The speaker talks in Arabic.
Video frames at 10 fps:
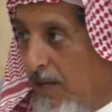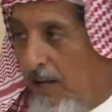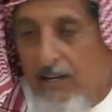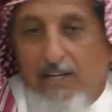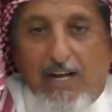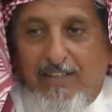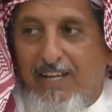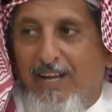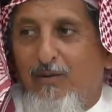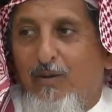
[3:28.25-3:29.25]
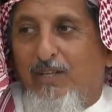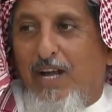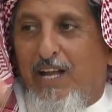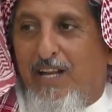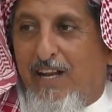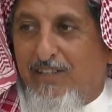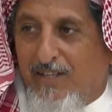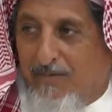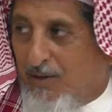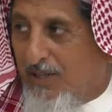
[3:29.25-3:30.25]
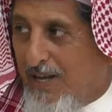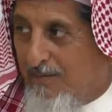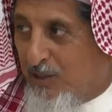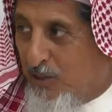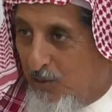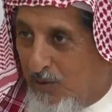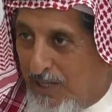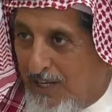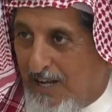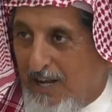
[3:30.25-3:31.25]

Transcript: حنا عندنا يقولون تعال يا الاجنبي قدام السعودي